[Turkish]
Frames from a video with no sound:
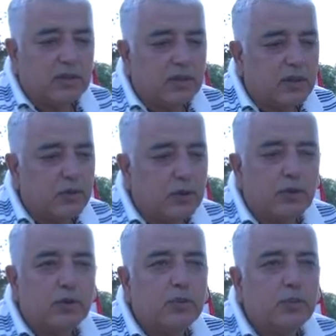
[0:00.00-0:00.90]
İşte
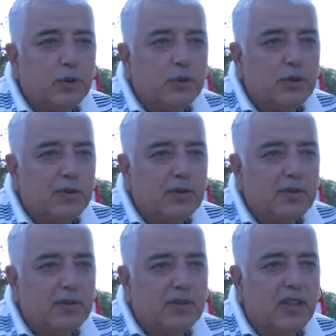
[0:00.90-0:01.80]
çocuğu büyüdü.
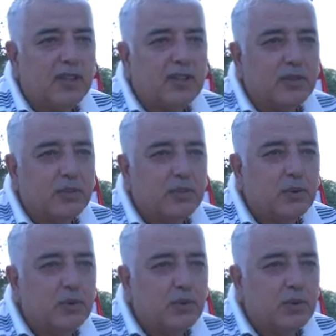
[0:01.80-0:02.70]
Artık
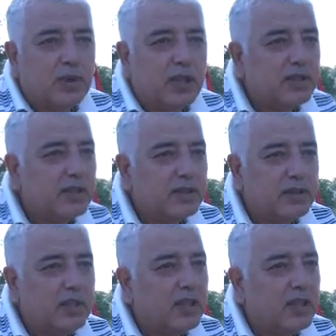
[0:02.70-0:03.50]
bütün herkesin,